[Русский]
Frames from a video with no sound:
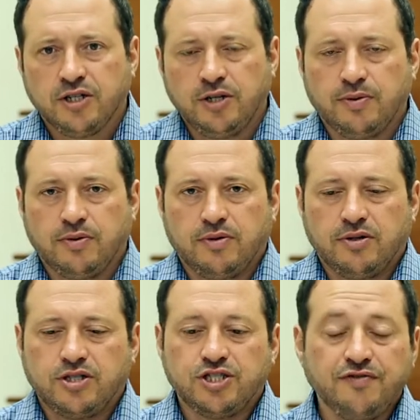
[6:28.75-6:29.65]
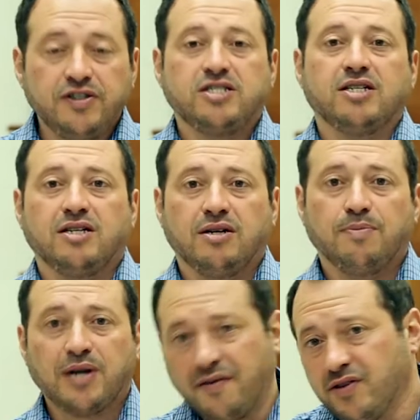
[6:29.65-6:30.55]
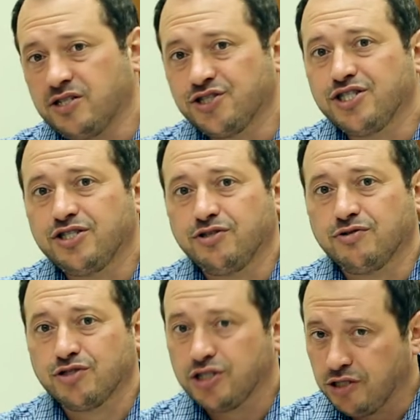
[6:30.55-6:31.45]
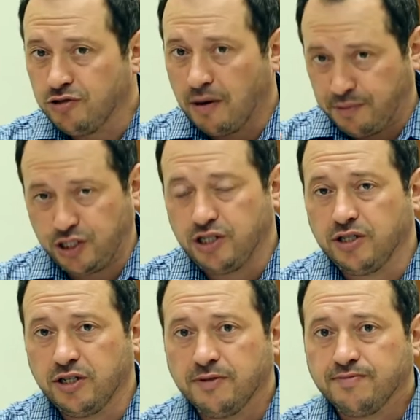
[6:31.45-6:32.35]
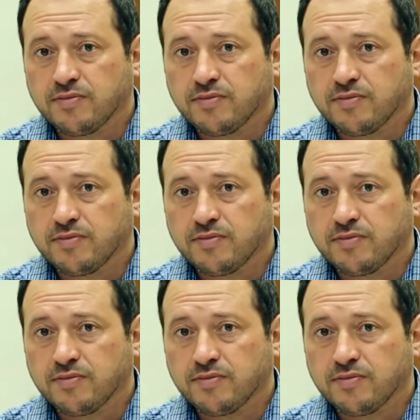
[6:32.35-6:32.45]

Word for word: И живите правильной жизнью, жизнью общины,